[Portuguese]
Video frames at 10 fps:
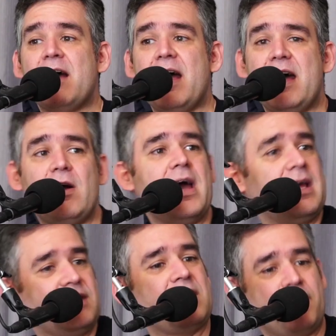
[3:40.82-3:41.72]
é, era, é,
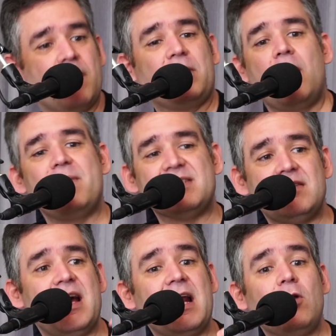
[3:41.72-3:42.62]
e sabe o que eu tava
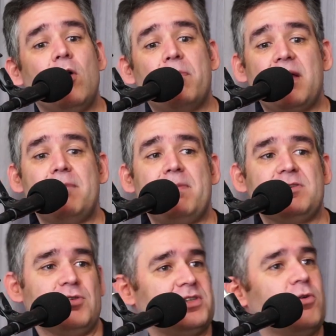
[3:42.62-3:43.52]
pensando? Era louco, que
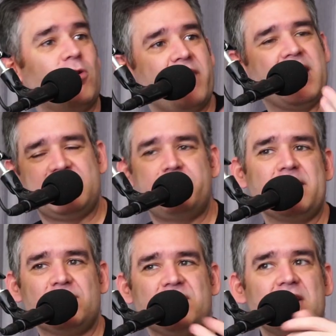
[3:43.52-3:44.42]
pessoas iam conversar, essas
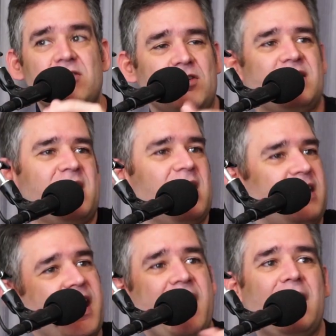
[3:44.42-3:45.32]
pessoas que não são da sala
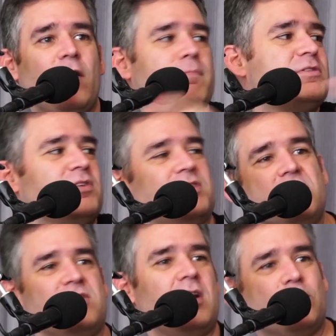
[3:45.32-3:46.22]
dela, ou pessoas que
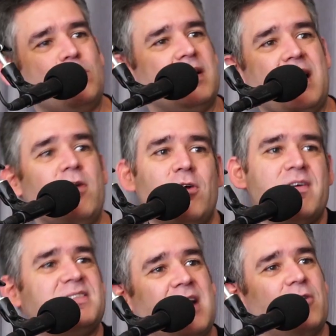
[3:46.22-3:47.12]
não são da turma dela, iam
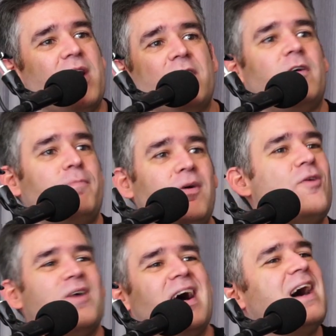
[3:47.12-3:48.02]
conversar com ela, falar,
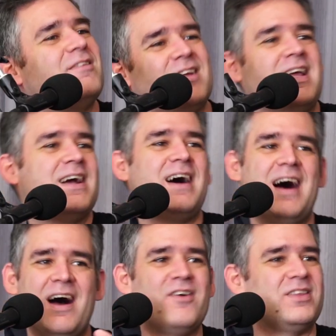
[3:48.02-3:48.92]
pô, o Galo, que
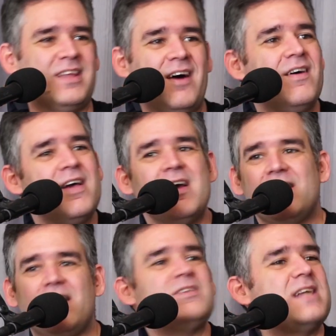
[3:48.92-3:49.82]
legal uhum. e tal.
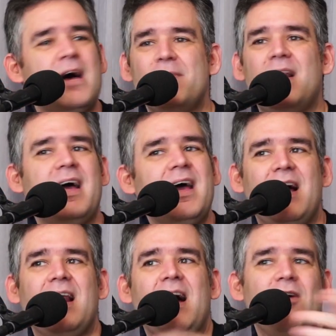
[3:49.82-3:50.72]
Então, sabe, ela é
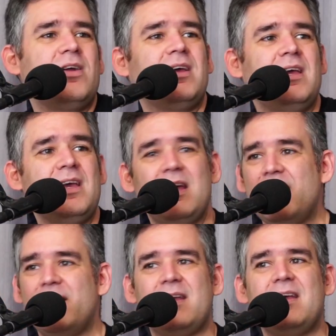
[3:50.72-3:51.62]
a Laura
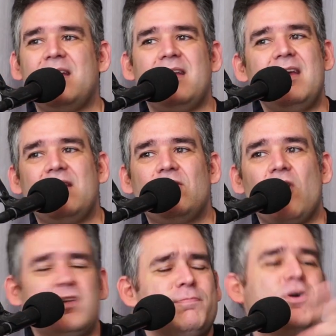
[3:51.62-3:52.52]
que, que, que
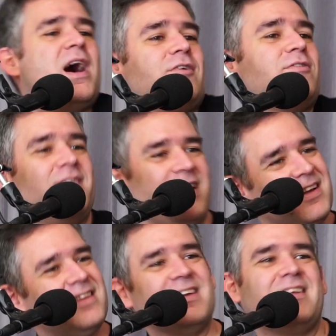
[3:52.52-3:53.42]
torce pro Galo, velho.
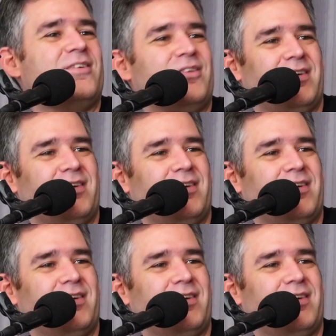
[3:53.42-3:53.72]
Uhum. Entendeu?